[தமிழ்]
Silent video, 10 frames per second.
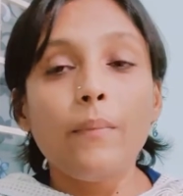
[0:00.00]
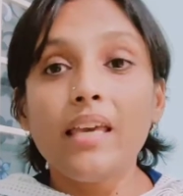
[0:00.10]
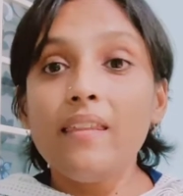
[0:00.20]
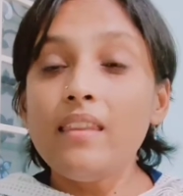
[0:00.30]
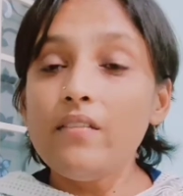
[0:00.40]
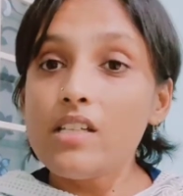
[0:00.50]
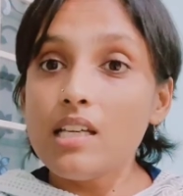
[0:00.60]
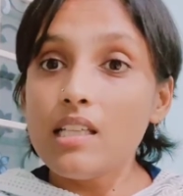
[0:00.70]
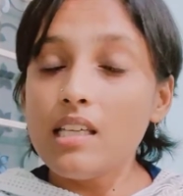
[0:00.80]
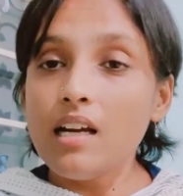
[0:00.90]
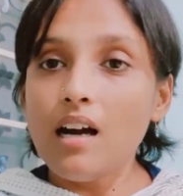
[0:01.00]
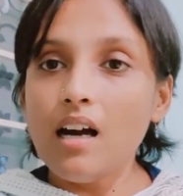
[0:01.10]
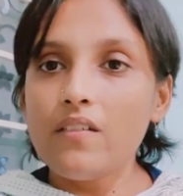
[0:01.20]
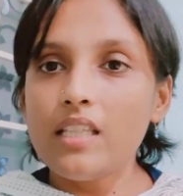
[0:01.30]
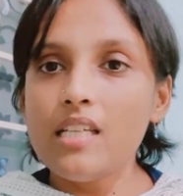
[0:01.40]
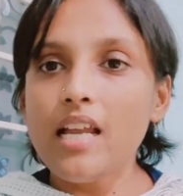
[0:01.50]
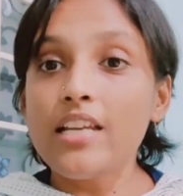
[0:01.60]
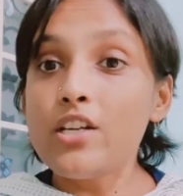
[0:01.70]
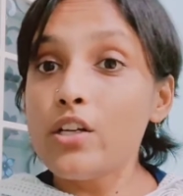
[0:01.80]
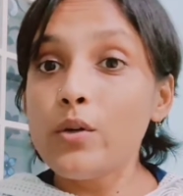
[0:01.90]
நம்ம என்ன விஷயத்துக்காக வந்து
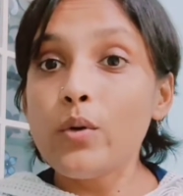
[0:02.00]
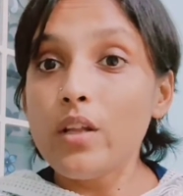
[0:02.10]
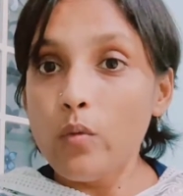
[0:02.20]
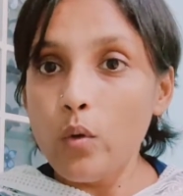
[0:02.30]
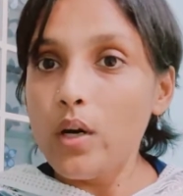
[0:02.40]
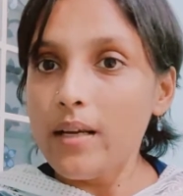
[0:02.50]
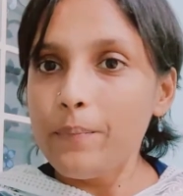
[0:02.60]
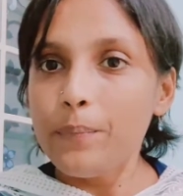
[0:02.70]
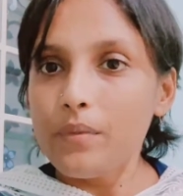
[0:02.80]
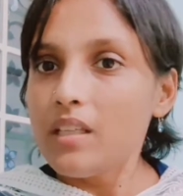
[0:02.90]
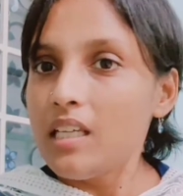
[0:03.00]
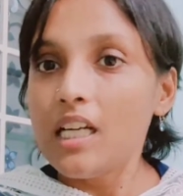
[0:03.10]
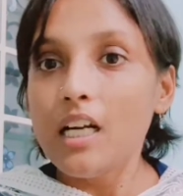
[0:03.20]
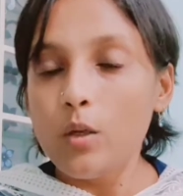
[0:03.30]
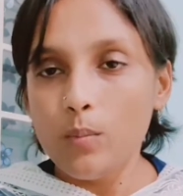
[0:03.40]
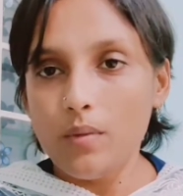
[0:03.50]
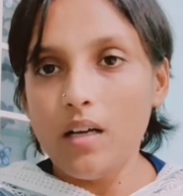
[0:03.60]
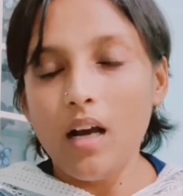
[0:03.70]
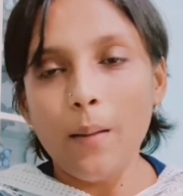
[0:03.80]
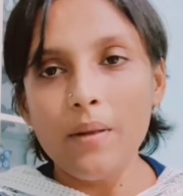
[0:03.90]
நன்றி உணர்வோட இருக்கணும்
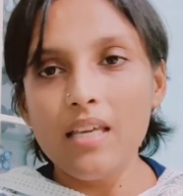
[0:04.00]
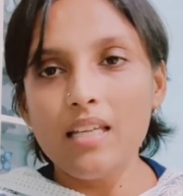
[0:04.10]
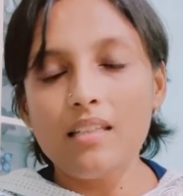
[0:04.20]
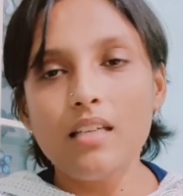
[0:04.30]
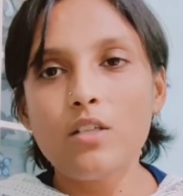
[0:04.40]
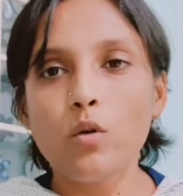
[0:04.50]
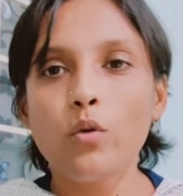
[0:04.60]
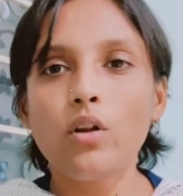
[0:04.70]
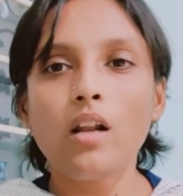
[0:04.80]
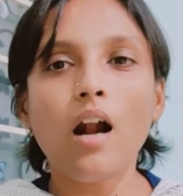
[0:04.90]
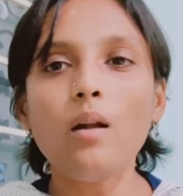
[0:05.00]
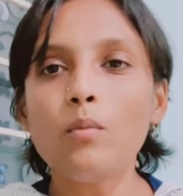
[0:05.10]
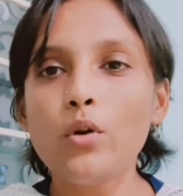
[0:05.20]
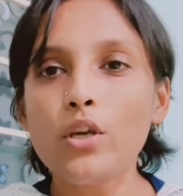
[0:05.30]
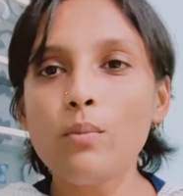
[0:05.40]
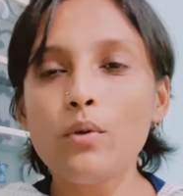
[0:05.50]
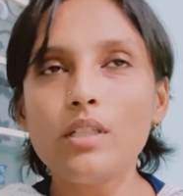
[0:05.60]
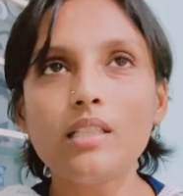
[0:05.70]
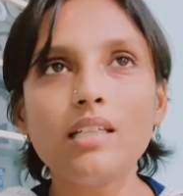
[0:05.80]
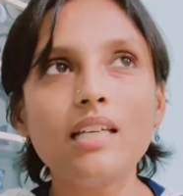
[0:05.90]
அப்படிங்கிறது ஸோ ஒரு நாள் முடியும்
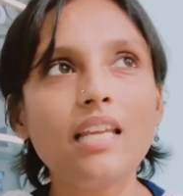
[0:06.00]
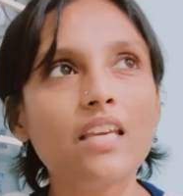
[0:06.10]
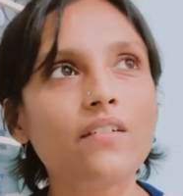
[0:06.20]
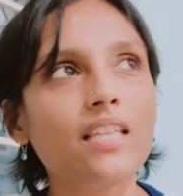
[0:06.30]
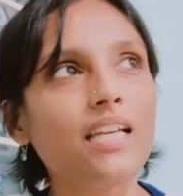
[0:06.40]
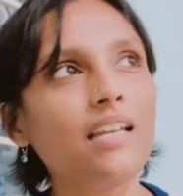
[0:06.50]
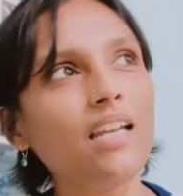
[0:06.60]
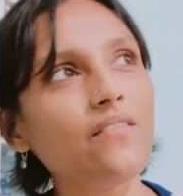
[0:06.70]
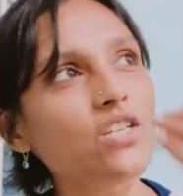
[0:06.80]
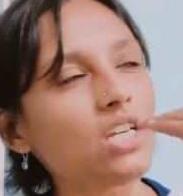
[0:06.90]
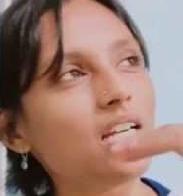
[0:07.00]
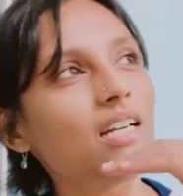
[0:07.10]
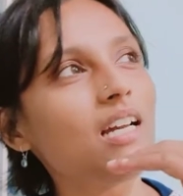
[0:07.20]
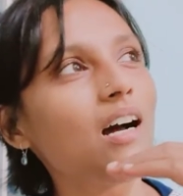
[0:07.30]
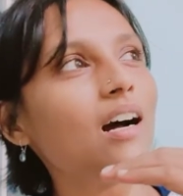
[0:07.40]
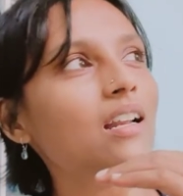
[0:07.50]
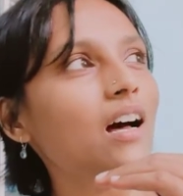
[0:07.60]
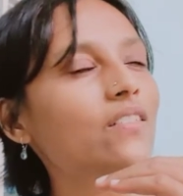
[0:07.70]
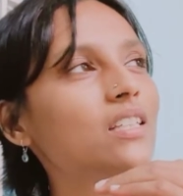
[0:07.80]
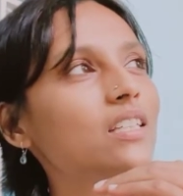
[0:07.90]
பொழுது இன்னைக்கு வந்து என்னென்ன விஷயங்களுக்காக
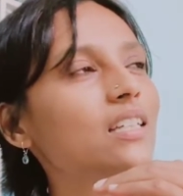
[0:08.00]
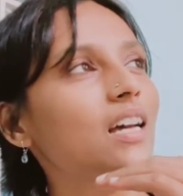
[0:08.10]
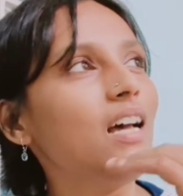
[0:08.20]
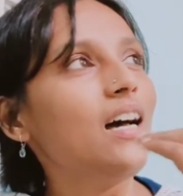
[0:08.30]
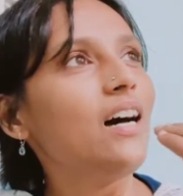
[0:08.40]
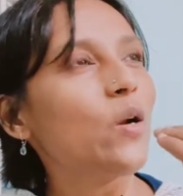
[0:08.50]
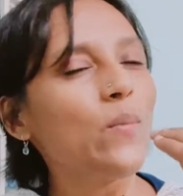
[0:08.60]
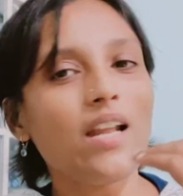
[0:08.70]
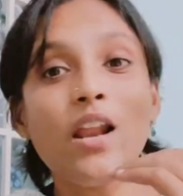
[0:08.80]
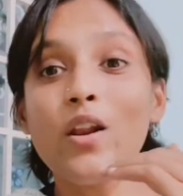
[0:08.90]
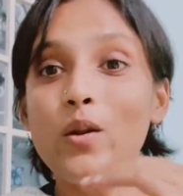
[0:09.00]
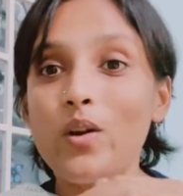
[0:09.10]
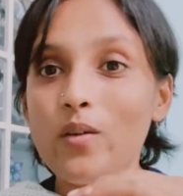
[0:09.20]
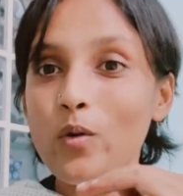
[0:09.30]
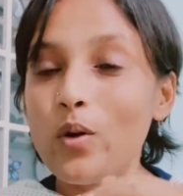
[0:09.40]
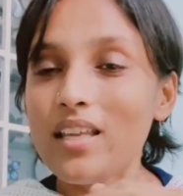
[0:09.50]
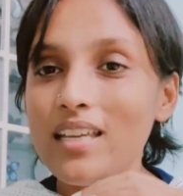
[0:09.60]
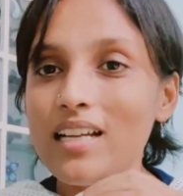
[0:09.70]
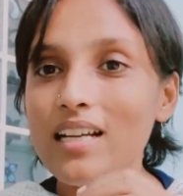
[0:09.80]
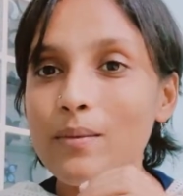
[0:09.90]
நான் வந்து ரொம்ப நன்றி உணர்வோட
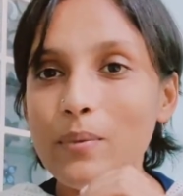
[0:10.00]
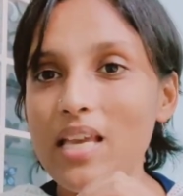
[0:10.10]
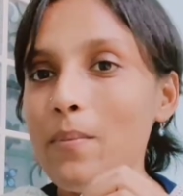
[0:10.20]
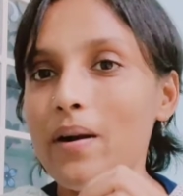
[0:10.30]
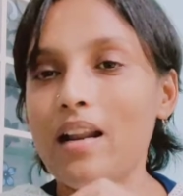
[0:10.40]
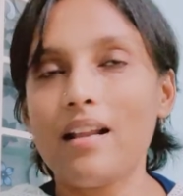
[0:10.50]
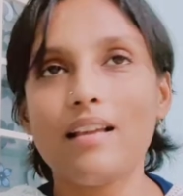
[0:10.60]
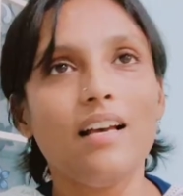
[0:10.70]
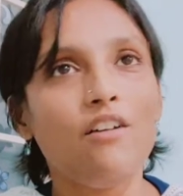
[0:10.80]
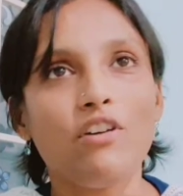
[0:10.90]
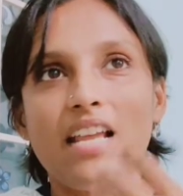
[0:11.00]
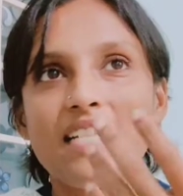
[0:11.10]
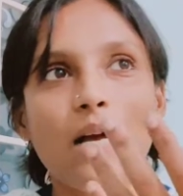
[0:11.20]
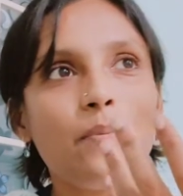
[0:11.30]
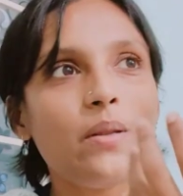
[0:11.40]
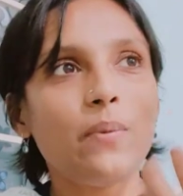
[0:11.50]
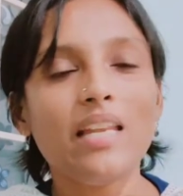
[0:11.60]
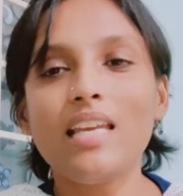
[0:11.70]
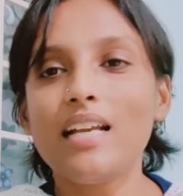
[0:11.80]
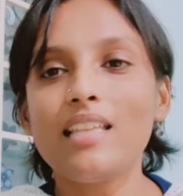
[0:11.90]
இருக்க பிரியப்படுறேன் ஃபார் எக்ஸாம்பிள்
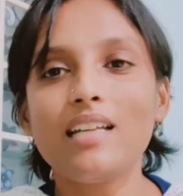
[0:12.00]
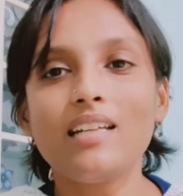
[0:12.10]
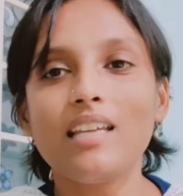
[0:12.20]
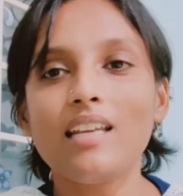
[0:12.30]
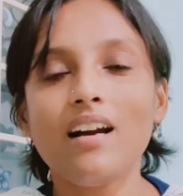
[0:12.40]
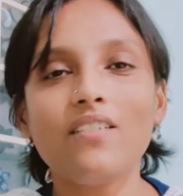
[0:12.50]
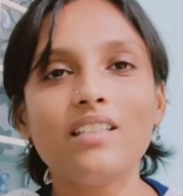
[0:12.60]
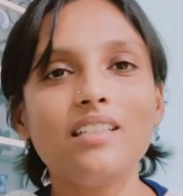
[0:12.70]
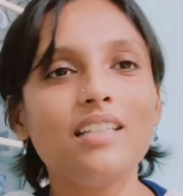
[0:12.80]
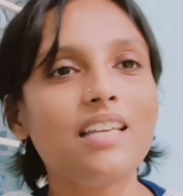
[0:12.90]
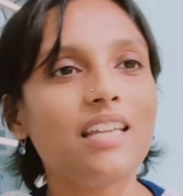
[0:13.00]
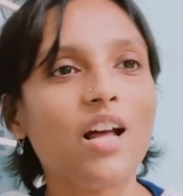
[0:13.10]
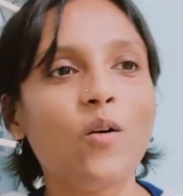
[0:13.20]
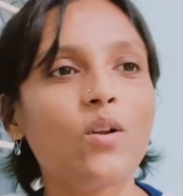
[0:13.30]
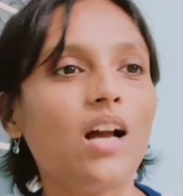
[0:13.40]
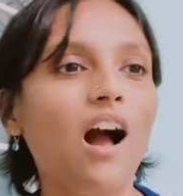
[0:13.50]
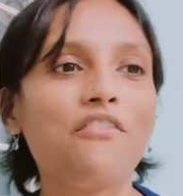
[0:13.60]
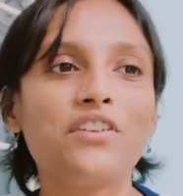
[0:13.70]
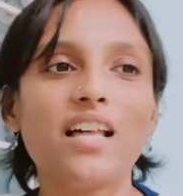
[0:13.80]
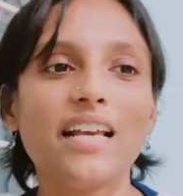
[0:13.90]
இப்போ இன்னைக்கு எடுத்துக்கிட்டிங்கன்னா வந்து இன்னைக்கு நான் ஒரு
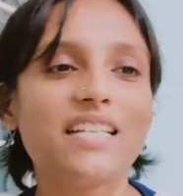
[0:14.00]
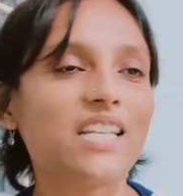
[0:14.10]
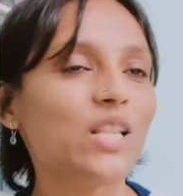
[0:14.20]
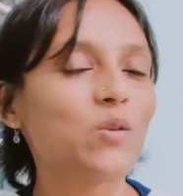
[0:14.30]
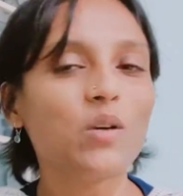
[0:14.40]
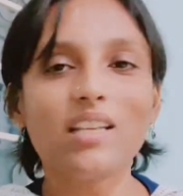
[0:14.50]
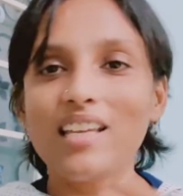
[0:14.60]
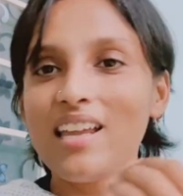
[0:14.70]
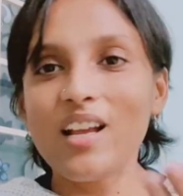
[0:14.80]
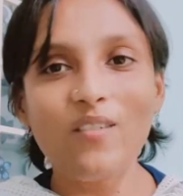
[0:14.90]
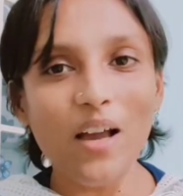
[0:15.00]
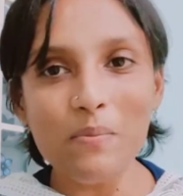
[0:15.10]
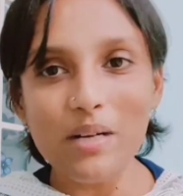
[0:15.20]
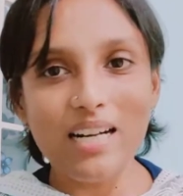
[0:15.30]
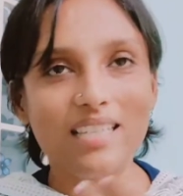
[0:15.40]
ஹாஃப் அன் ஹவர் எக்ஸ்ட்ரா தூங்குறதுக்கு எனக்கு வாய்ப்பு